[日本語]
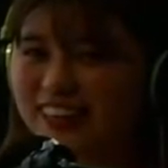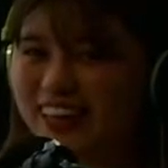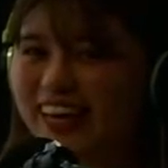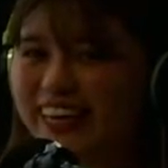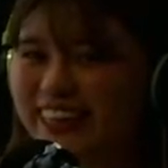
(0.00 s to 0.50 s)

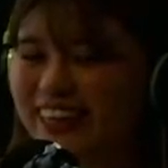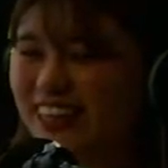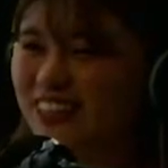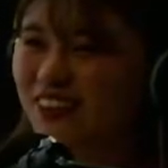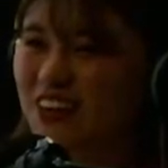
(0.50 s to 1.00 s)
で、なん
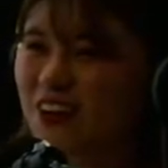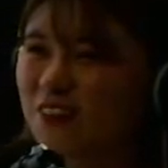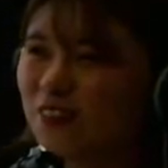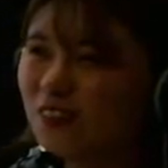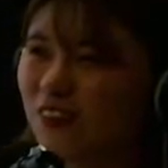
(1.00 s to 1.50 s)
かそ
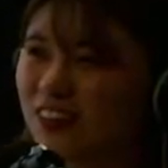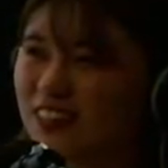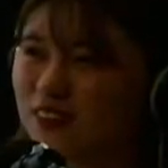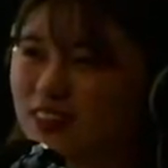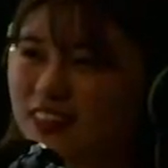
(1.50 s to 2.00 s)
れも
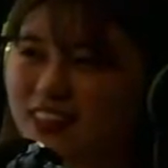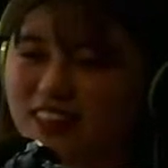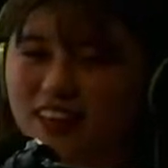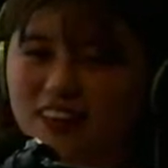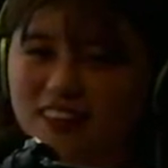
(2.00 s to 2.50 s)
久々に
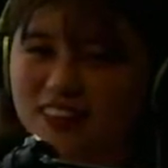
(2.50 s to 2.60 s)
体感